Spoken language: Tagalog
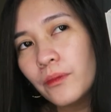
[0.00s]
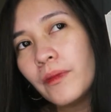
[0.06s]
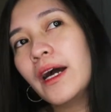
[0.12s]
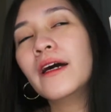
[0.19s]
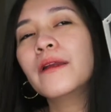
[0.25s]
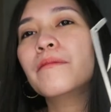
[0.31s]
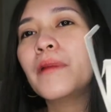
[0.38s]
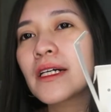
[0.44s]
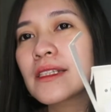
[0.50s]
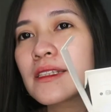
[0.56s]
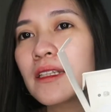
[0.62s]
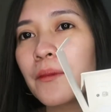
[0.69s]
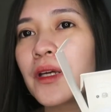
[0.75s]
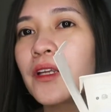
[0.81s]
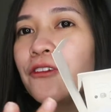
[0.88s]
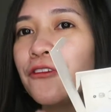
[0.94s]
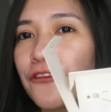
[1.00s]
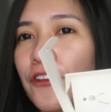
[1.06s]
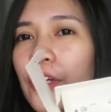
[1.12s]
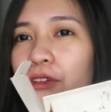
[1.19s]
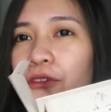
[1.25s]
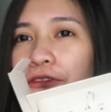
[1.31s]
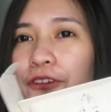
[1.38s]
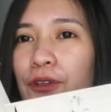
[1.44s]
ma-unbox namin in
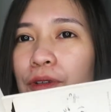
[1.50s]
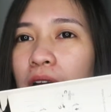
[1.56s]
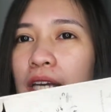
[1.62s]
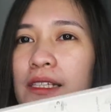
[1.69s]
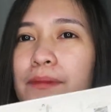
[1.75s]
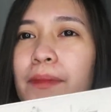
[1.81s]
front of you guys.